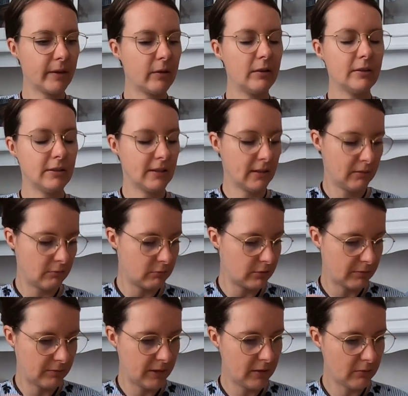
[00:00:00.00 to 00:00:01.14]
konnte ich kein
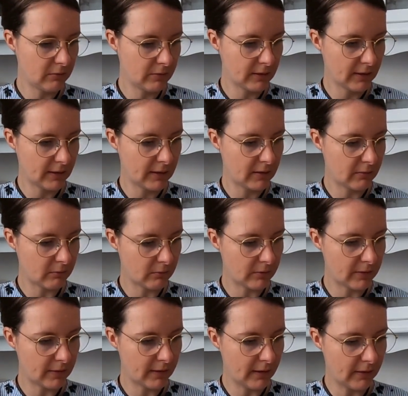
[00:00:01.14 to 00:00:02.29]
gutes Video drehen
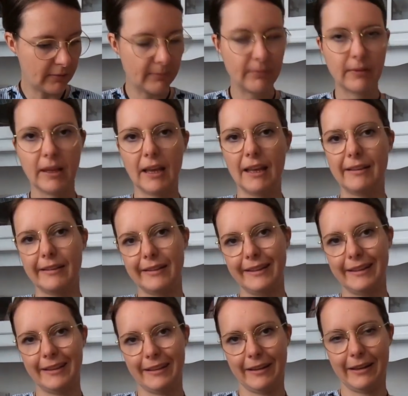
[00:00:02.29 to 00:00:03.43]
und ähm, ihr hättet
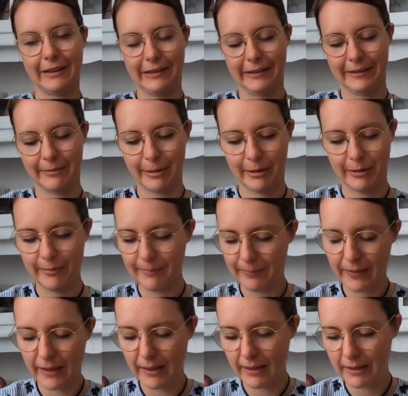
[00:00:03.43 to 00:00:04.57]
nichts erkannt dabei.
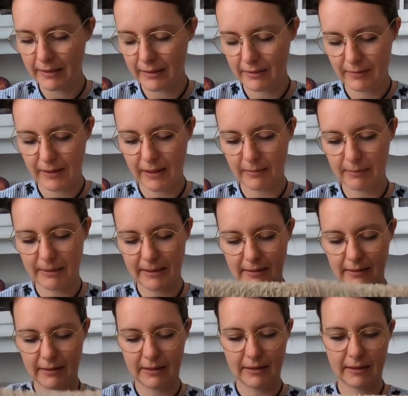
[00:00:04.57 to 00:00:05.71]
Deswegen habe ich
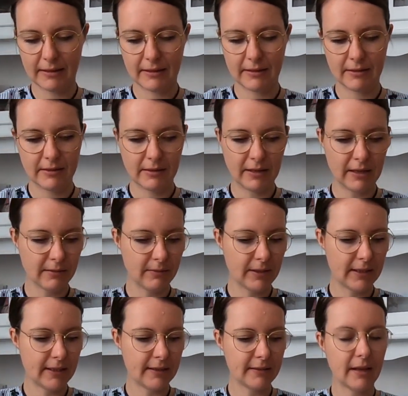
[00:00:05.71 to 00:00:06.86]
das gedacht, lassen
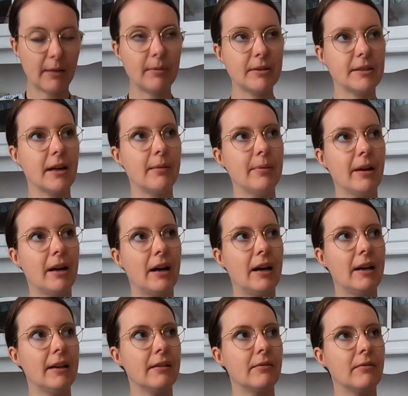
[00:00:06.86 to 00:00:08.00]
wir das. Aber ich habe ja
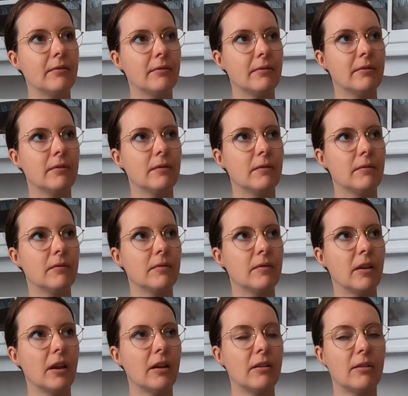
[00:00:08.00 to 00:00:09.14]
einen
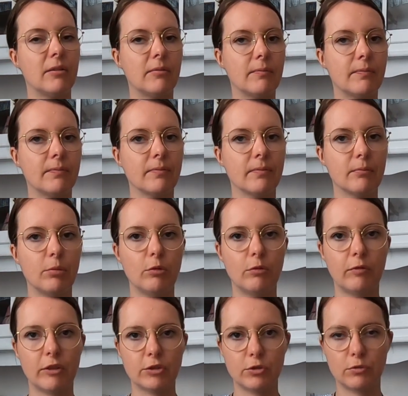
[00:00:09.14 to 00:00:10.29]
ähm,
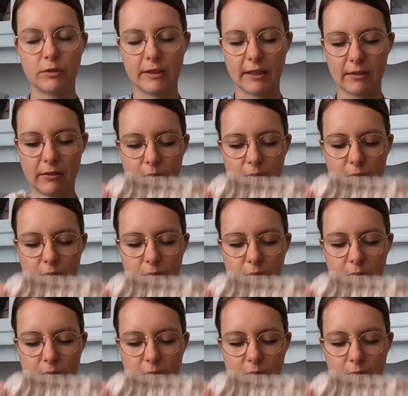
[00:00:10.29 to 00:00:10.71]
Pullover schon, der